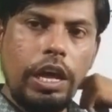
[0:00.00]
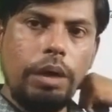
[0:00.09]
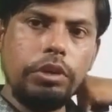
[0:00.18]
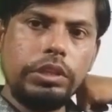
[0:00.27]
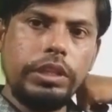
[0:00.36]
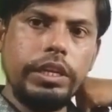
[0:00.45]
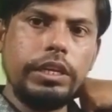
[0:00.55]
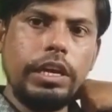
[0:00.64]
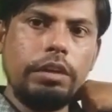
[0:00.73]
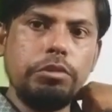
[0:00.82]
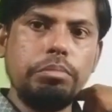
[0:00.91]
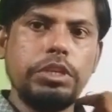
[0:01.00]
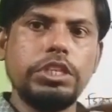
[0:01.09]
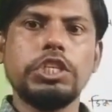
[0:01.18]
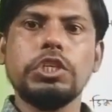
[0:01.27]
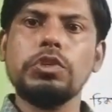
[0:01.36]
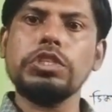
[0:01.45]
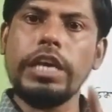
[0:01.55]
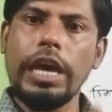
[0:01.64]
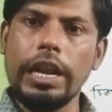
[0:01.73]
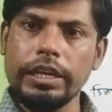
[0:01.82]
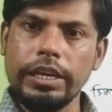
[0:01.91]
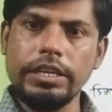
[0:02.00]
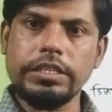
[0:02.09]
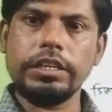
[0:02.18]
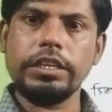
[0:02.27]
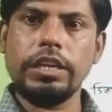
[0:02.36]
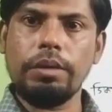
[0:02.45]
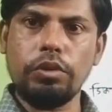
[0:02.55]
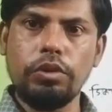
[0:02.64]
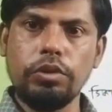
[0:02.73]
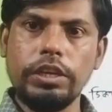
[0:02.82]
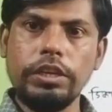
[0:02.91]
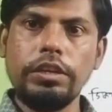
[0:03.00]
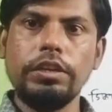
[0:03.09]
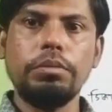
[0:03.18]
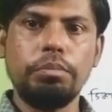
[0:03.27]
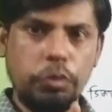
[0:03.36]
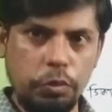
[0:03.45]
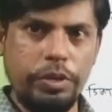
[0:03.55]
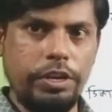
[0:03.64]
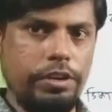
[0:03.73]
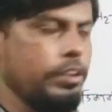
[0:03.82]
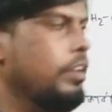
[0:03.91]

এবং তিন কার্বন বিশিষ্ট যে অ্যালকেন সেটির নাম হলো কি প্রোপেন